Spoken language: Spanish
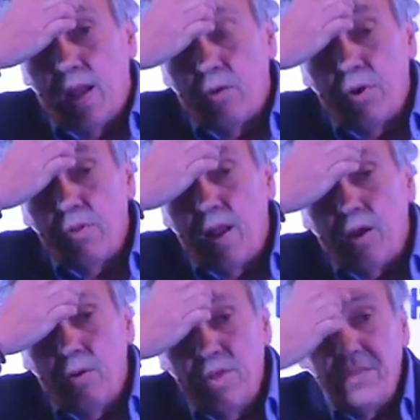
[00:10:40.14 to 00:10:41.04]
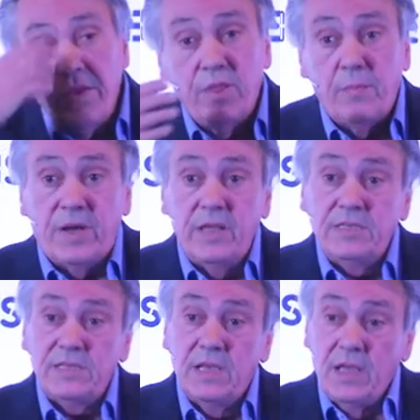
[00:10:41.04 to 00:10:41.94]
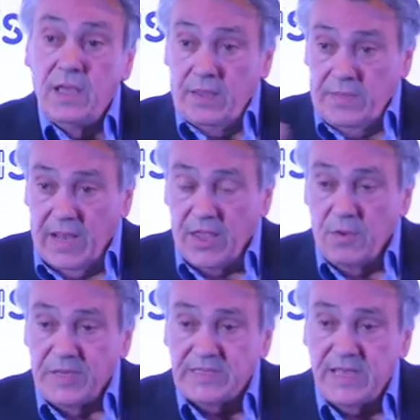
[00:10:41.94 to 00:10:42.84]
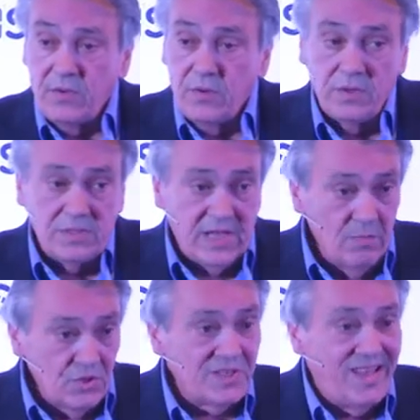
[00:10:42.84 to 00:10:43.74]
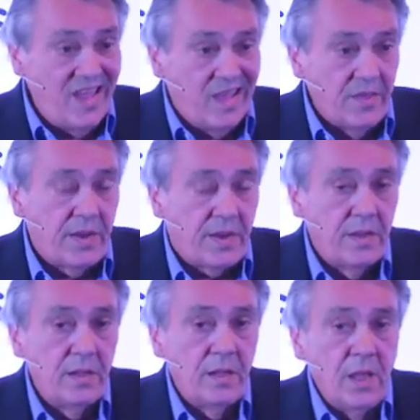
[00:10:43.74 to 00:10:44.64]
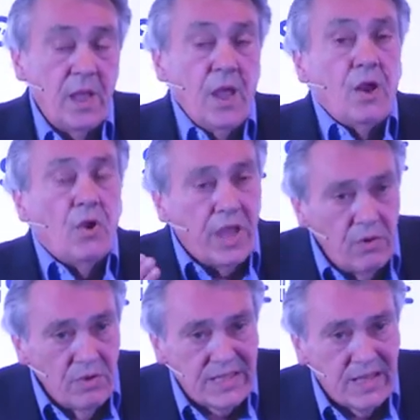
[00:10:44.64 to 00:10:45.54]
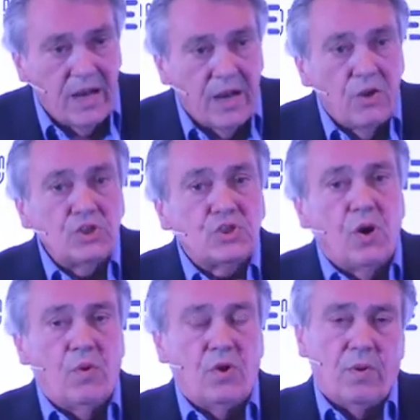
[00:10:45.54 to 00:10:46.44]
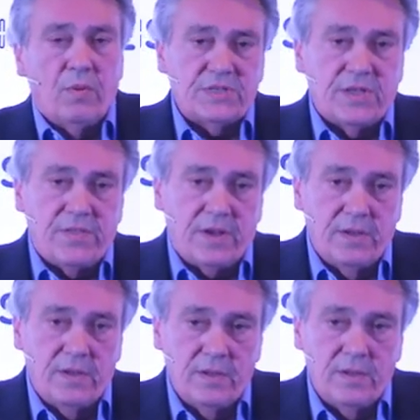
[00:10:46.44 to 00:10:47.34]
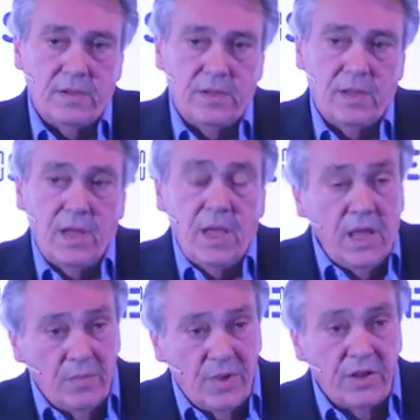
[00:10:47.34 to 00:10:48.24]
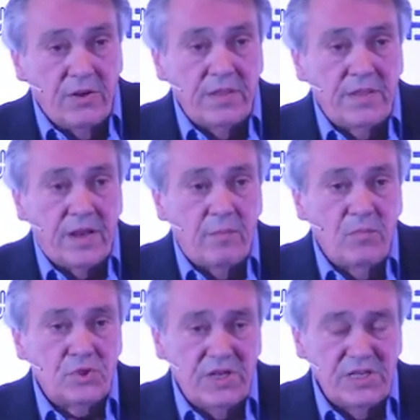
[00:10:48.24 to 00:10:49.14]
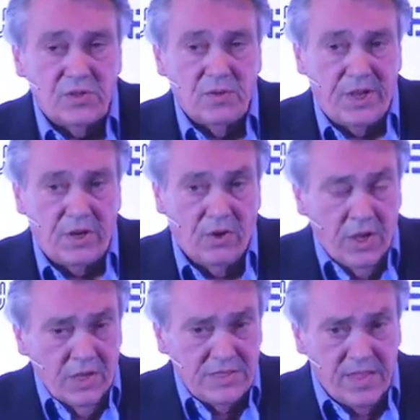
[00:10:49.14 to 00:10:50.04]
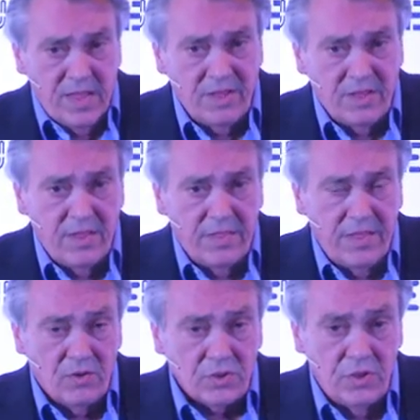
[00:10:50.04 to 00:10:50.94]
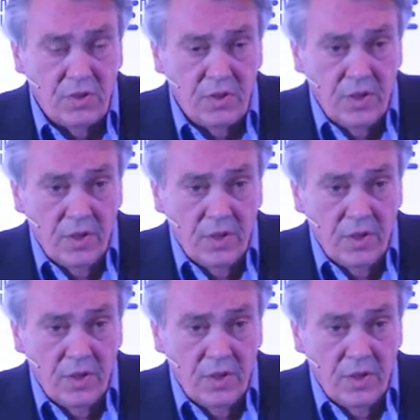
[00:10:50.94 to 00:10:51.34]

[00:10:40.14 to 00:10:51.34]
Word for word: el acuerdo de la Convención de París del año pasado. Sabemos qué hay que hacer. Lo que no está claro es cómo lo vamos a hacer. Y no me quiero detener mucho en esto, pero sencillamente deciros,